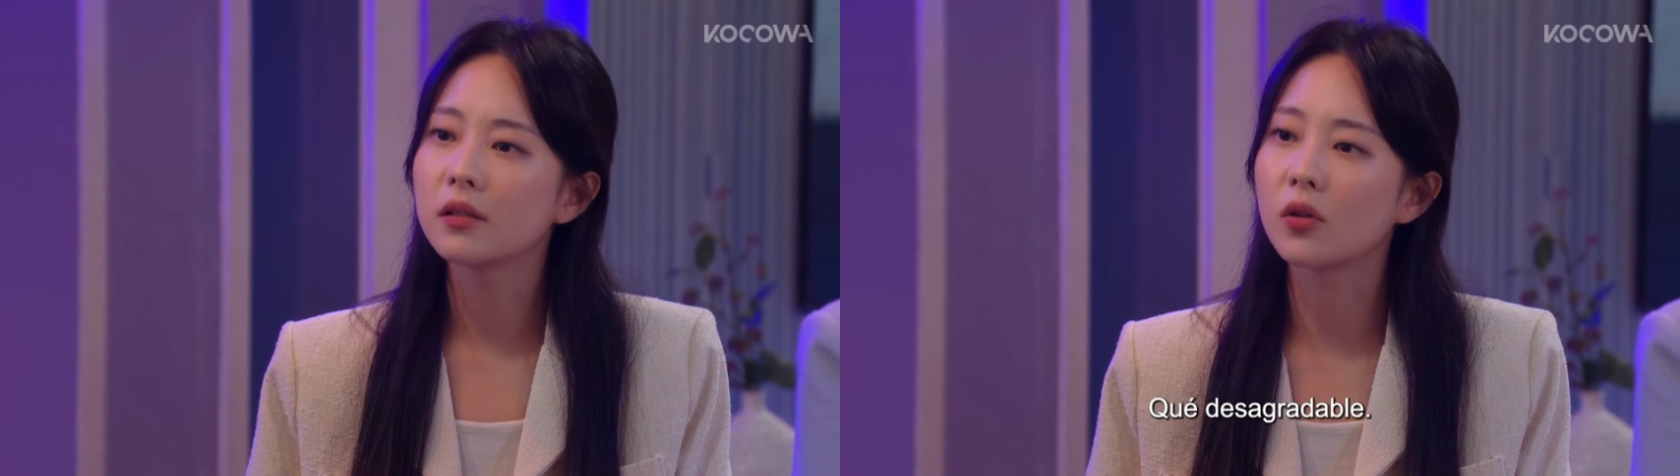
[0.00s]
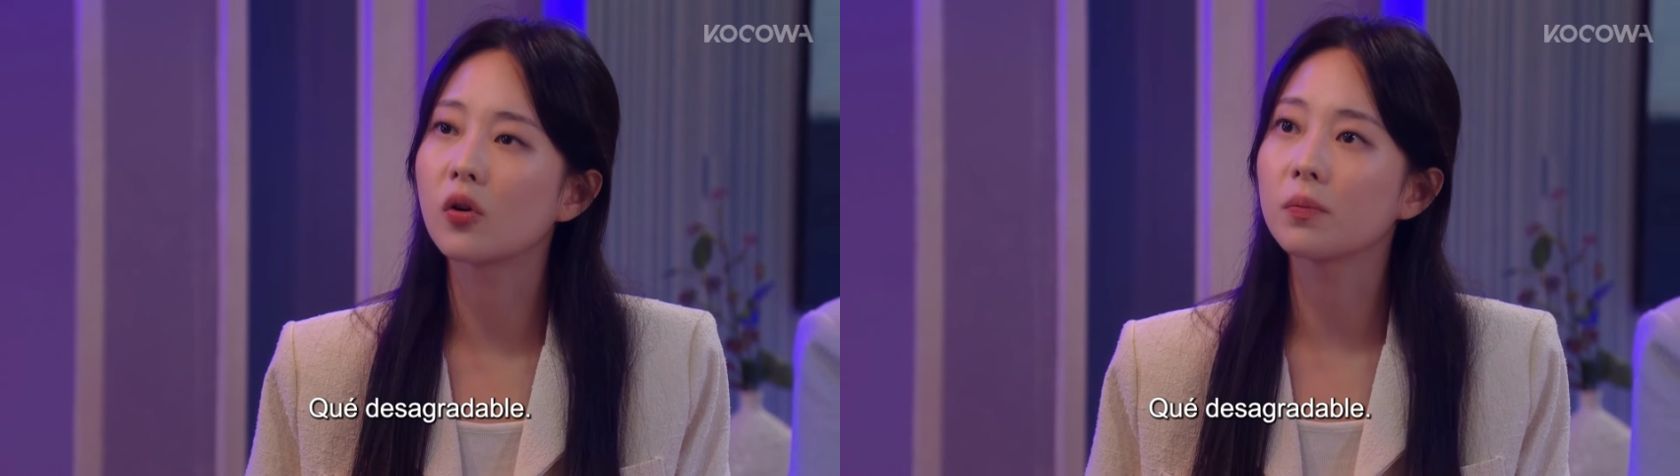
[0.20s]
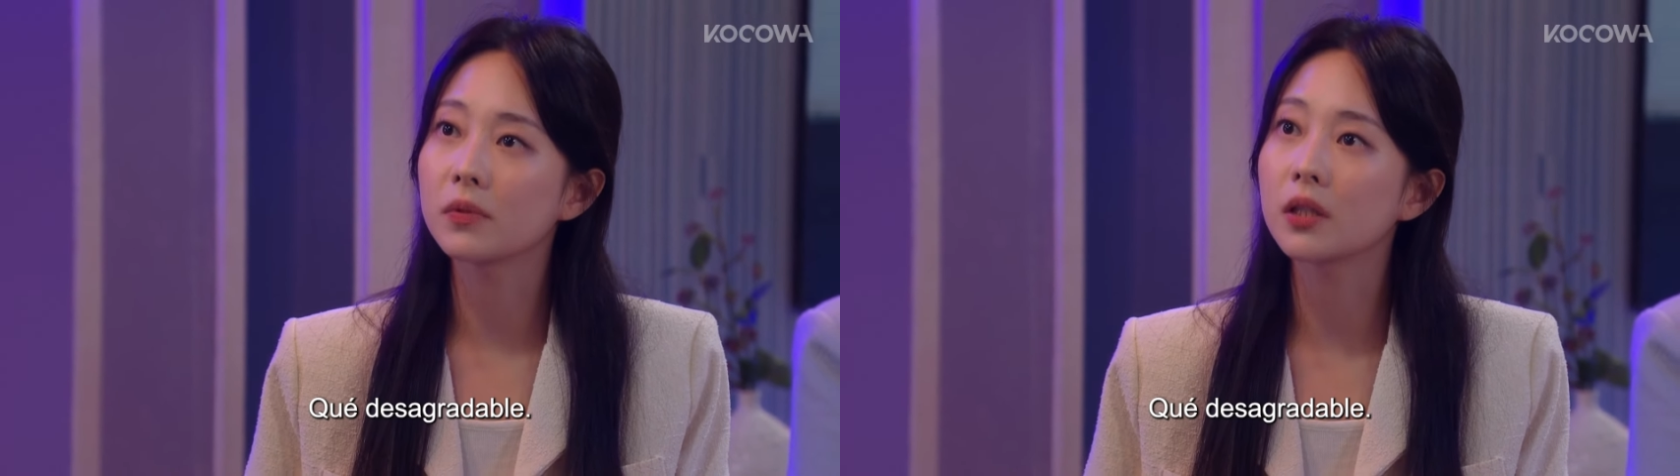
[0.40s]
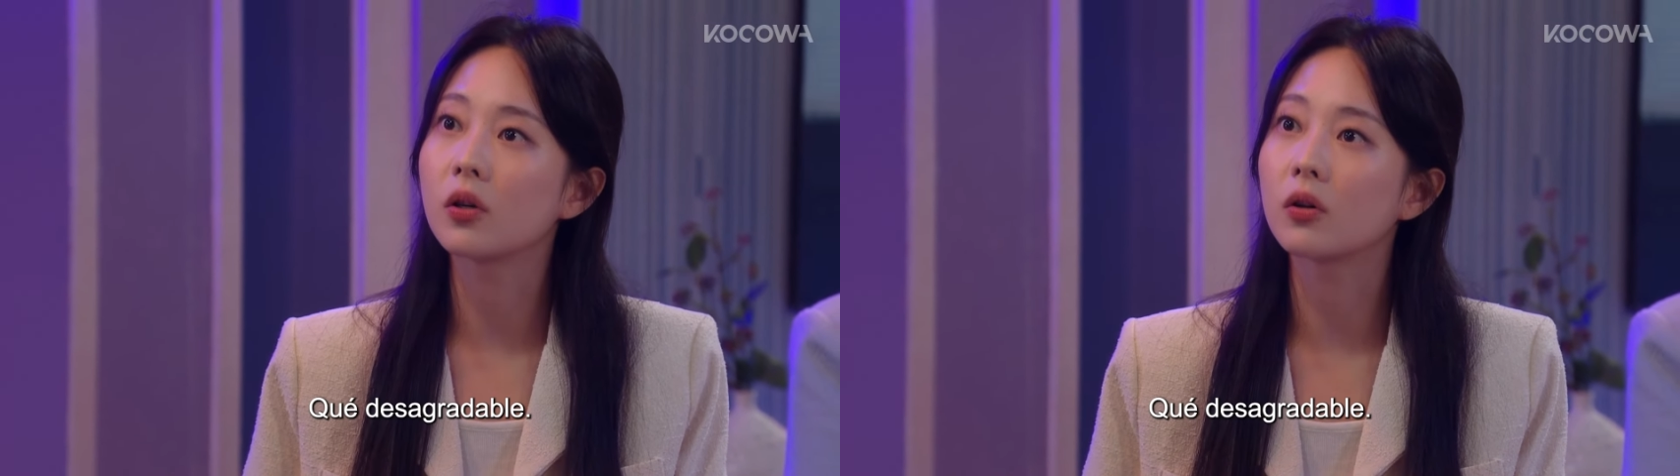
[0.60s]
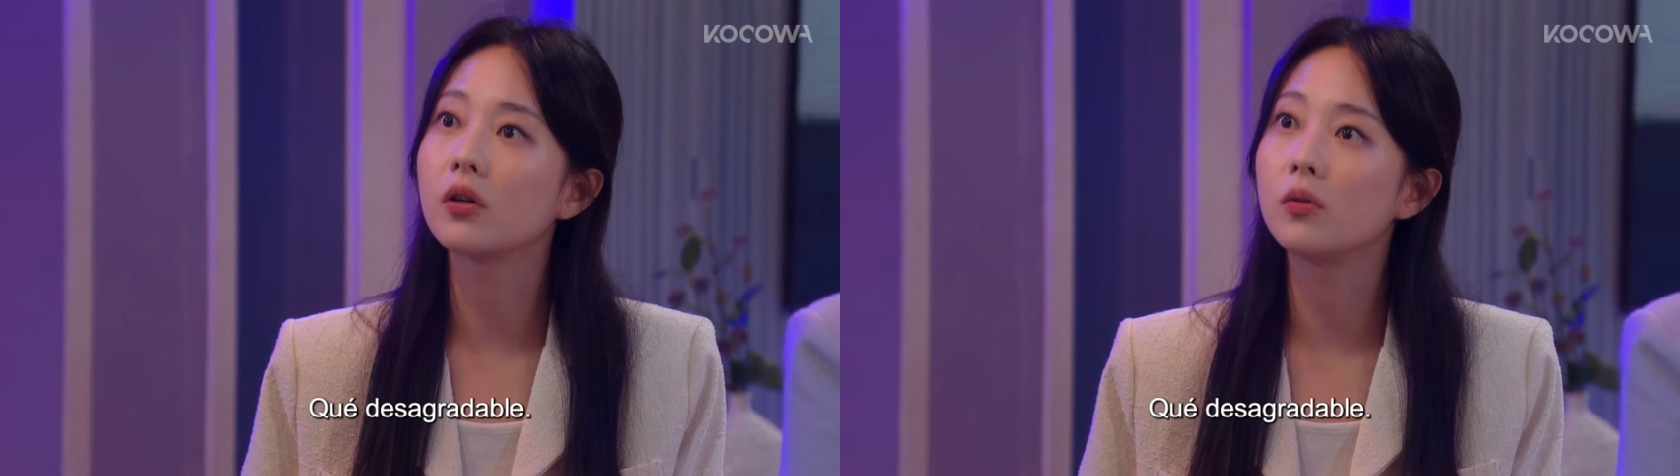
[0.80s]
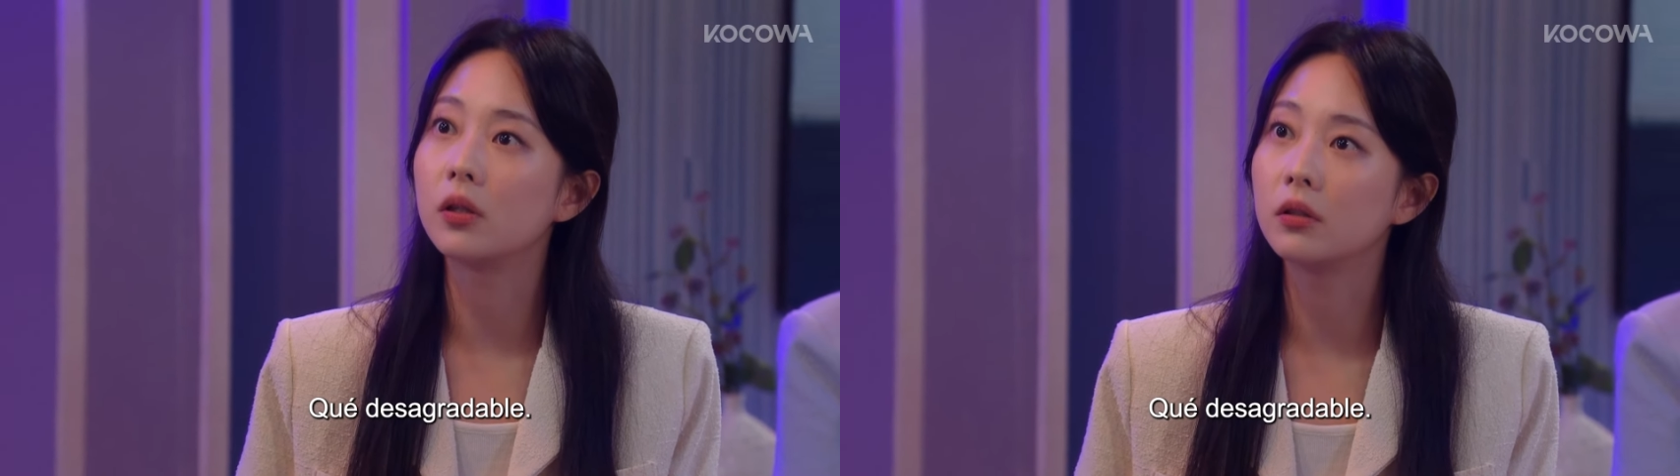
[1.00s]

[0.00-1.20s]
더럽다 더러워.